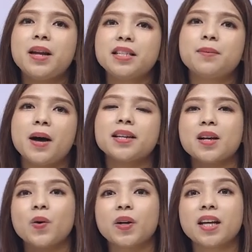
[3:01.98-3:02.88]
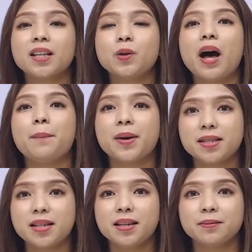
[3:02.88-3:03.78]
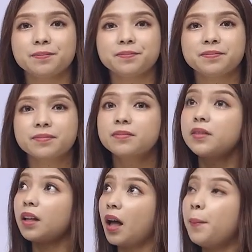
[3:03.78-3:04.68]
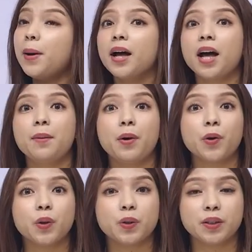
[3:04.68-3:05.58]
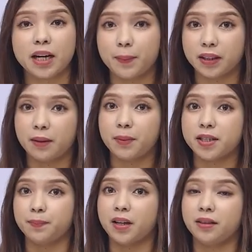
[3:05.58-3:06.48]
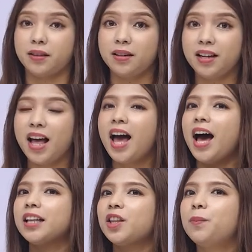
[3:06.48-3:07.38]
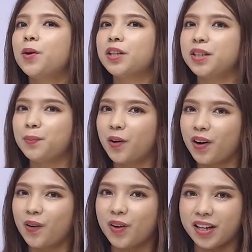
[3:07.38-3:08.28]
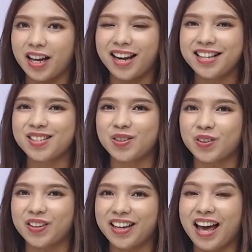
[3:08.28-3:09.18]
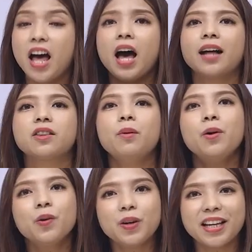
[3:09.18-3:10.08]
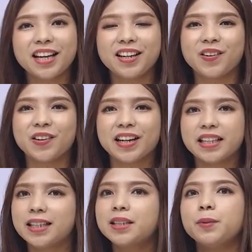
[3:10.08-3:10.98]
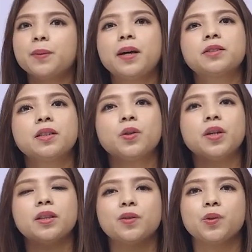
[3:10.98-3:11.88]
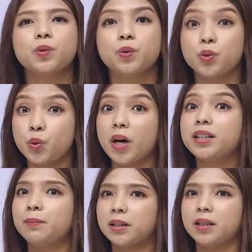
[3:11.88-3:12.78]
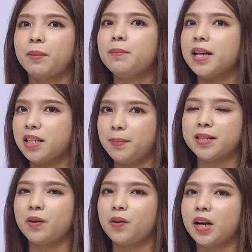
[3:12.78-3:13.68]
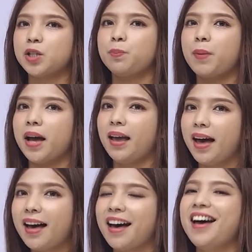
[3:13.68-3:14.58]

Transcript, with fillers: belajar bahasa Korea tuh apa sih? apakah mau nonton drama tanpa subtitle atau mau ketemu orang Korea langsung ya atau mau kuliah di Korea. Jadi teman-teman harus tentuin tujuan teman-teman belajar bahasa Korea supaya